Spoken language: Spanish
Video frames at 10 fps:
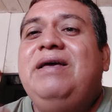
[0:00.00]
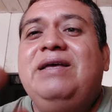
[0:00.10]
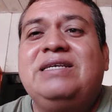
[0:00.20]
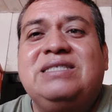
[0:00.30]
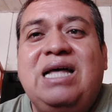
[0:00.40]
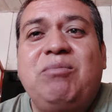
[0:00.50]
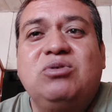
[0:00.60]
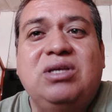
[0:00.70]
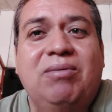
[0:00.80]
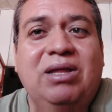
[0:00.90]

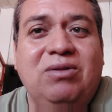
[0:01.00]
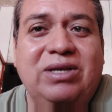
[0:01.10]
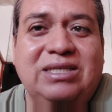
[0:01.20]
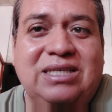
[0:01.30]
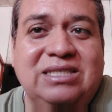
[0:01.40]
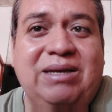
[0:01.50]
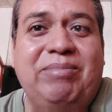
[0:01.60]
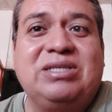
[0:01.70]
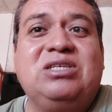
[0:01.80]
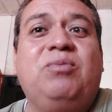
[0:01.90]
Estamos hablando de que está
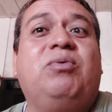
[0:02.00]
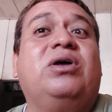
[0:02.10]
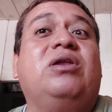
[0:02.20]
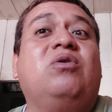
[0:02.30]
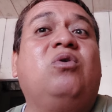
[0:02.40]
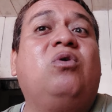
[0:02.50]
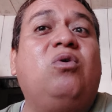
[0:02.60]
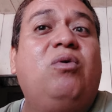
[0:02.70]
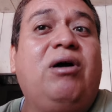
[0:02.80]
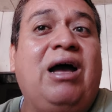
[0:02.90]
desaparecido porque
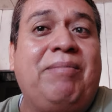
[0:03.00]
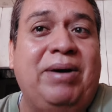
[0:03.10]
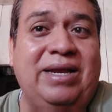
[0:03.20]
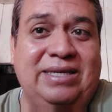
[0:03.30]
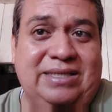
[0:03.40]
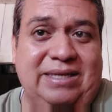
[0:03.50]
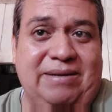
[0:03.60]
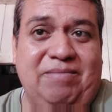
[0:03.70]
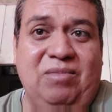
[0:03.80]
no aparece.